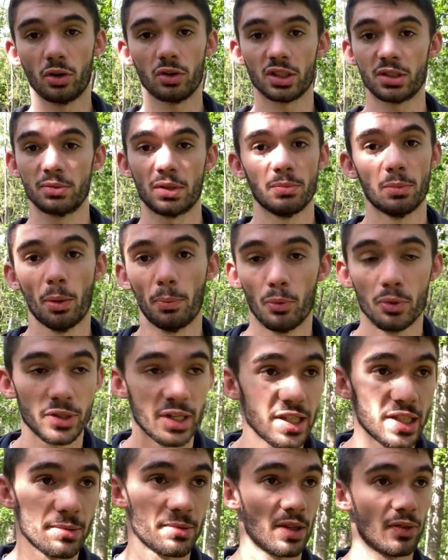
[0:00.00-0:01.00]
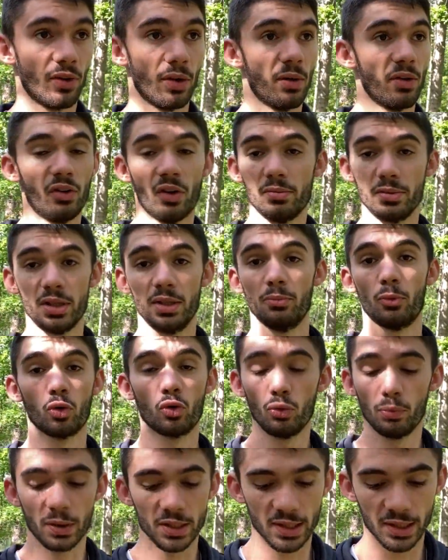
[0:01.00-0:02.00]
que j'ai besoin de me reposer, que j'ai besoin de voir ma famille, mon
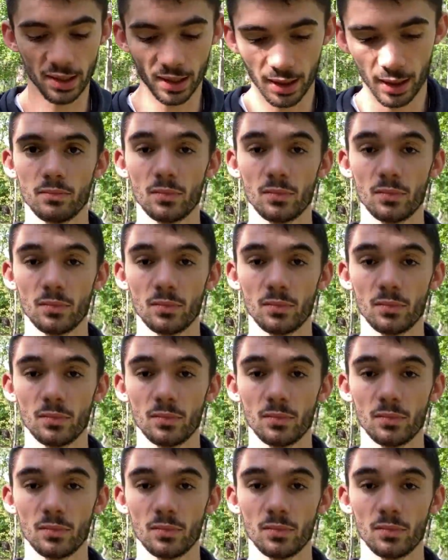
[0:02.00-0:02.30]
couple, etc.